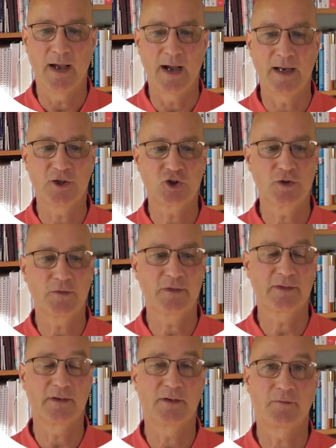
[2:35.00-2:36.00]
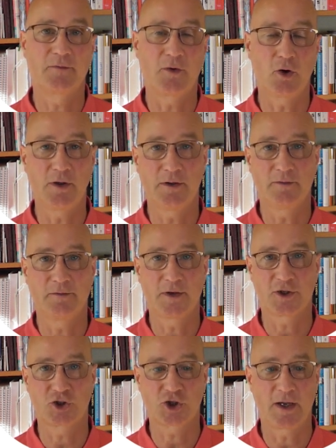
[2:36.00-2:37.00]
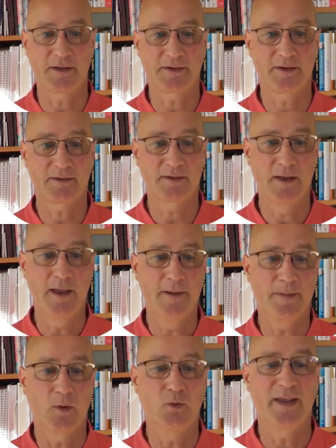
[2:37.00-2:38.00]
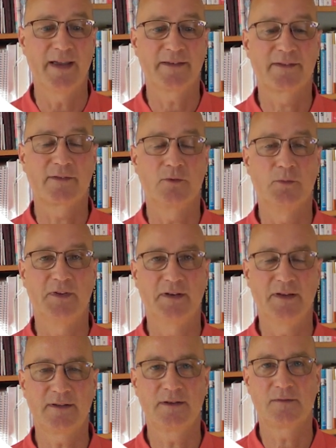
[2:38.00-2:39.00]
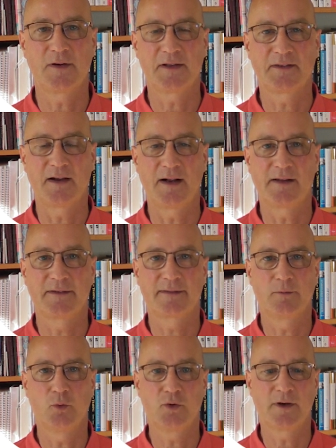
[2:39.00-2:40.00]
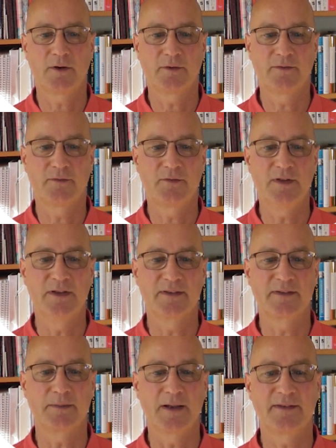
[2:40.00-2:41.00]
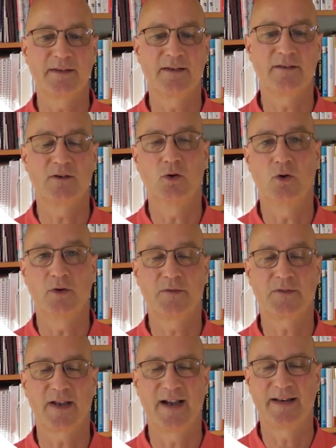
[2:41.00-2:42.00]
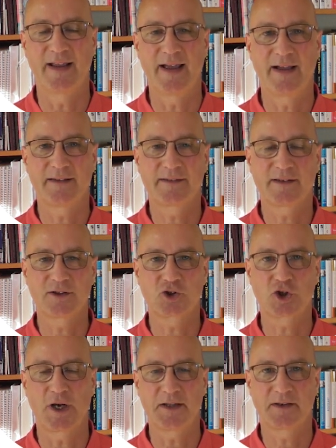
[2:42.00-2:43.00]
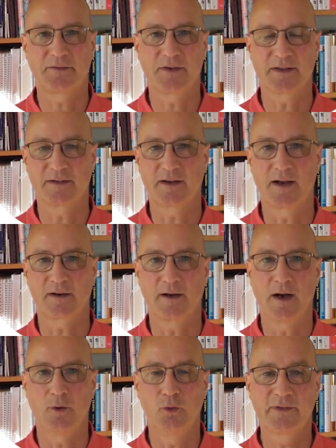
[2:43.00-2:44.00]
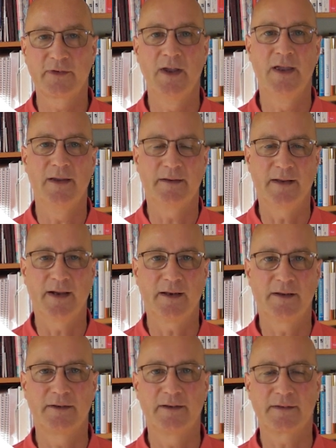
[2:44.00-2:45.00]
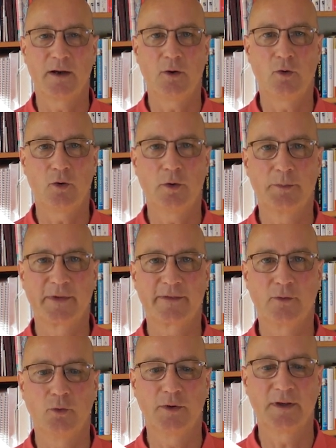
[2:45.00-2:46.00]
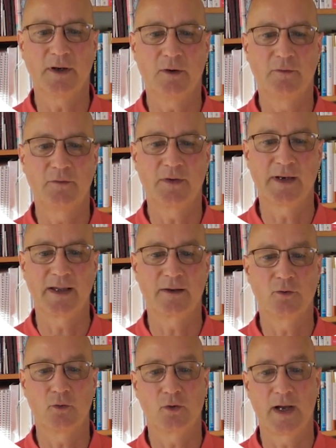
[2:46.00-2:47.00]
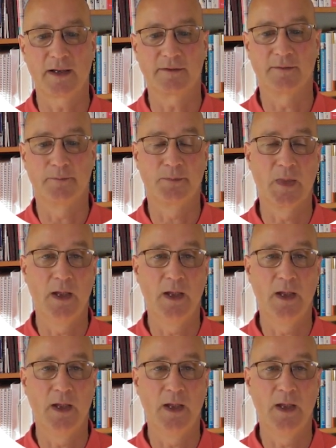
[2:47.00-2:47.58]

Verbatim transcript: Alle Schiffe sind voll verchartert und erst zum dritten Quartal 2024 läuft ein erster Chartervertrag aus, der allerdings auch Optionen auf Verlängerung hat.